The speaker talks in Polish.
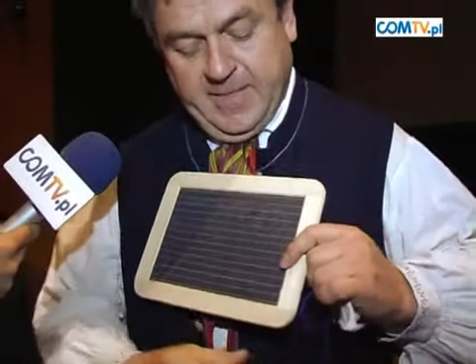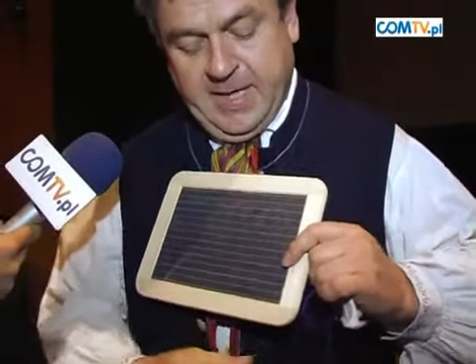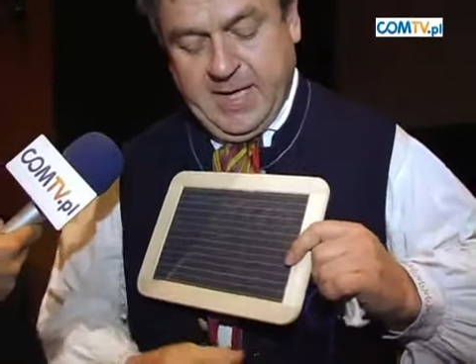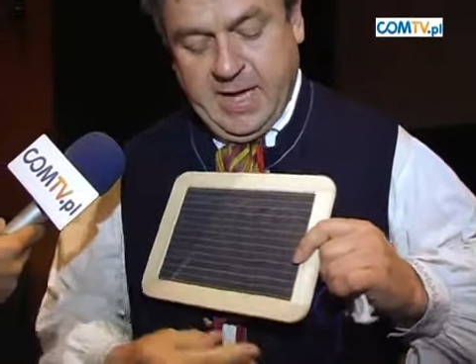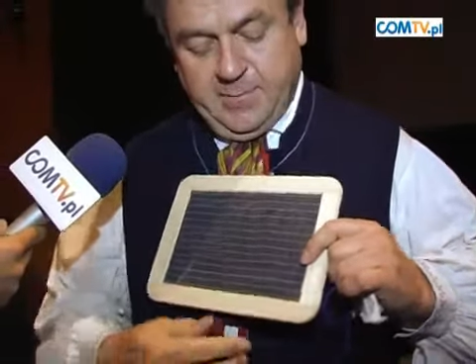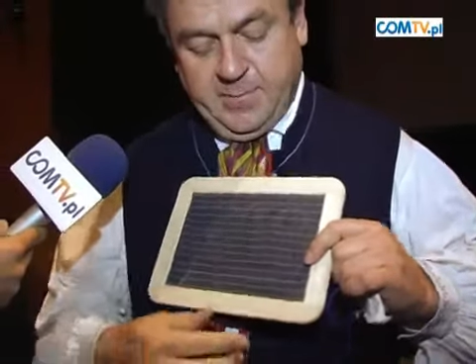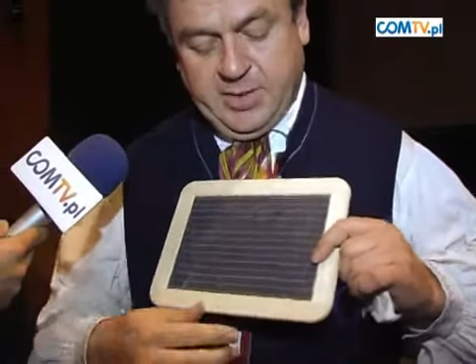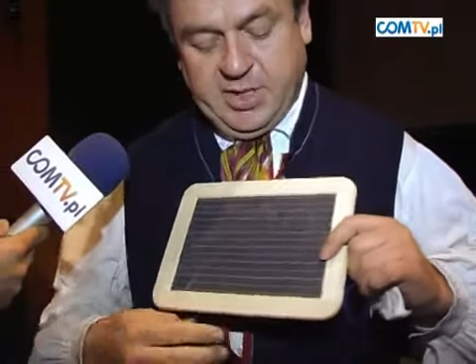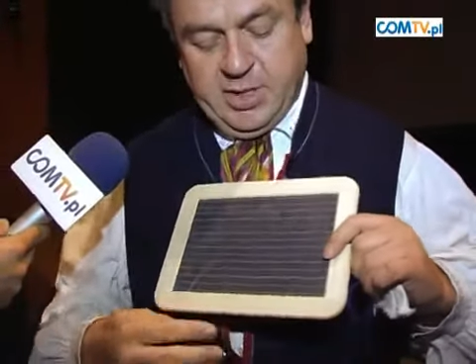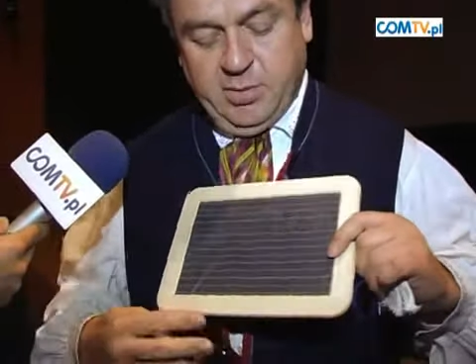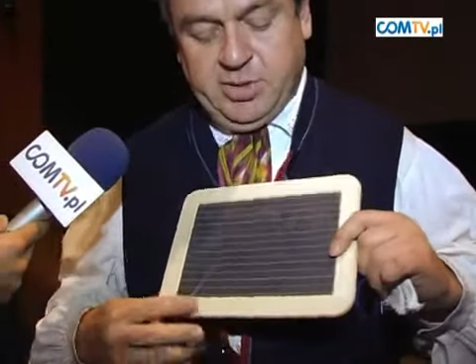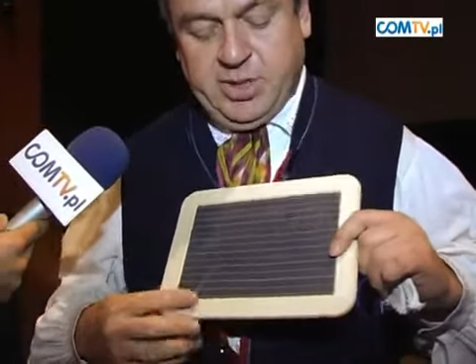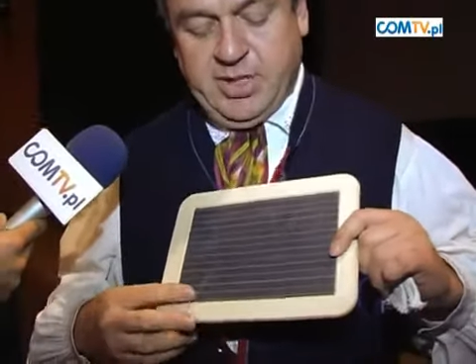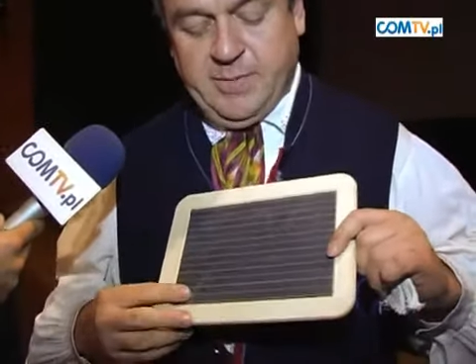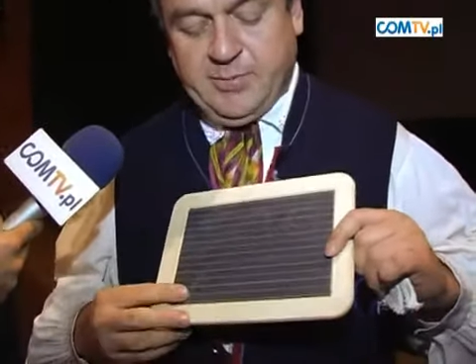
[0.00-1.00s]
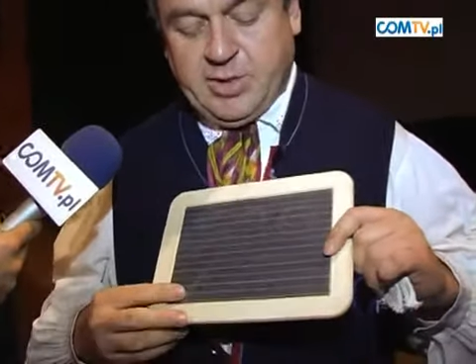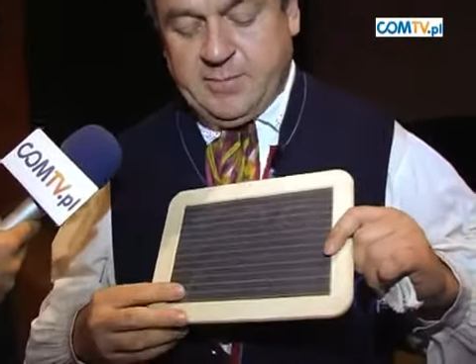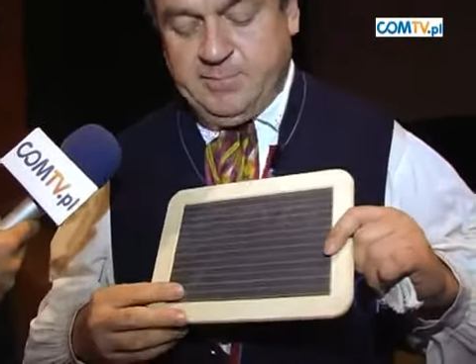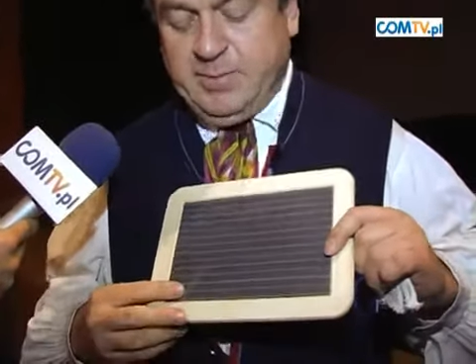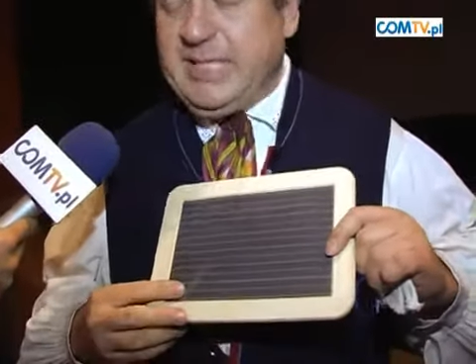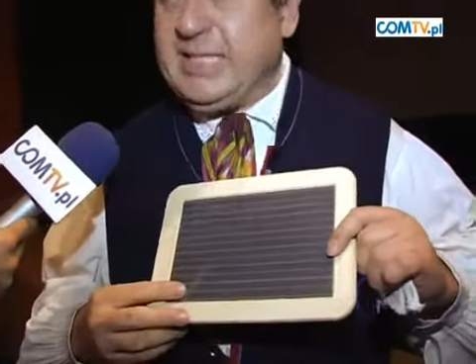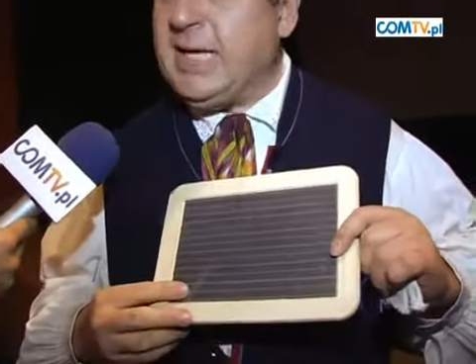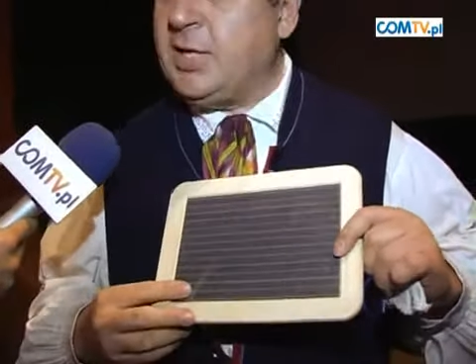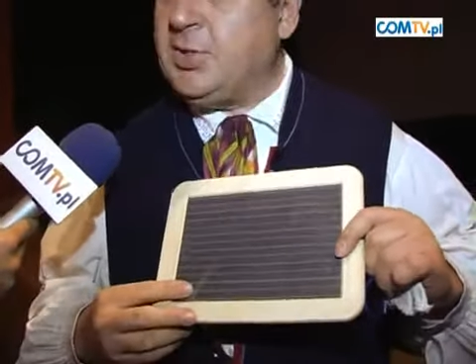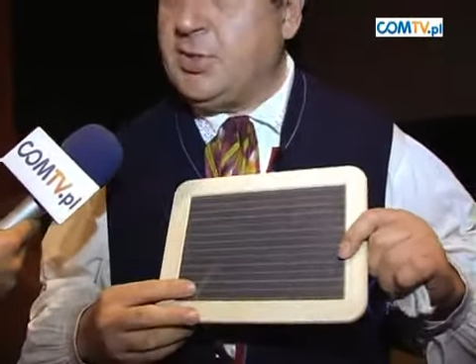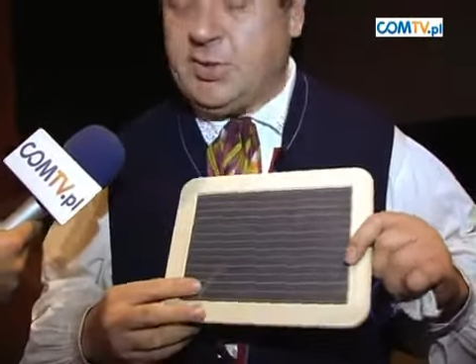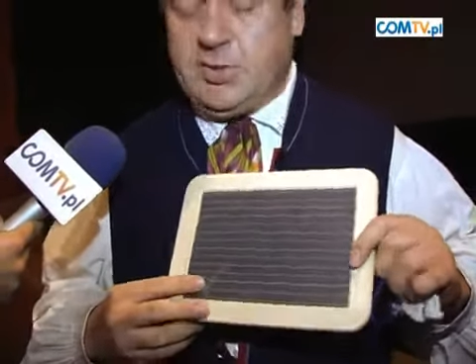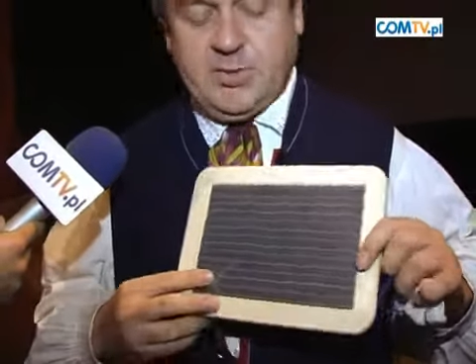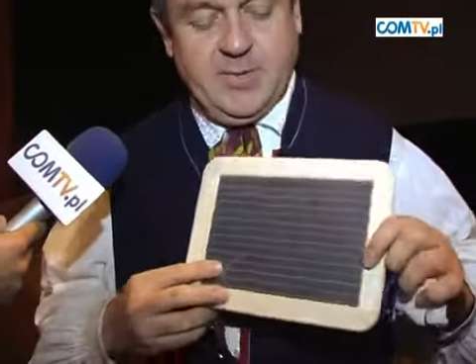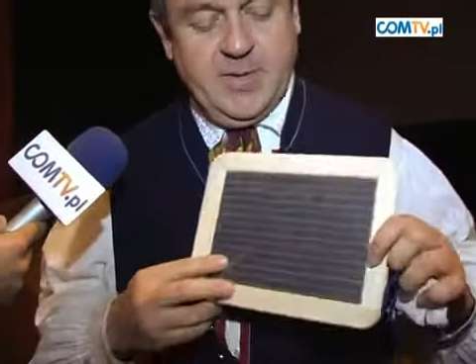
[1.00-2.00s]
Jakby chciało się na przykład pisać
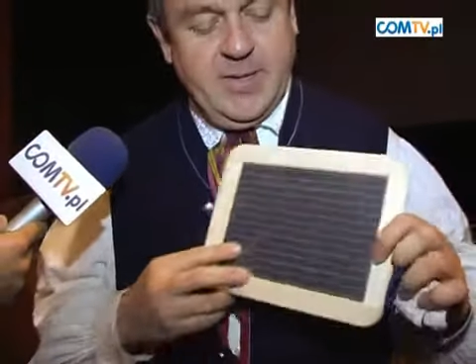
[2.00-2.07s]
co.